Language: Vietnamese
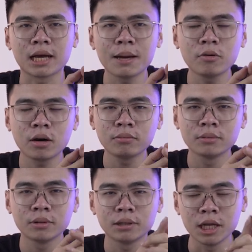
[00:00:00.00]
game đúng không?
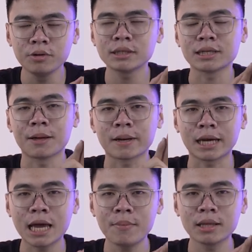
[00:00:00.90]
Nếu như giả lập cày
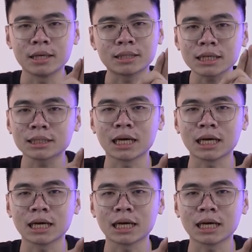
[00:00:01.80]
game ấy, thì chắc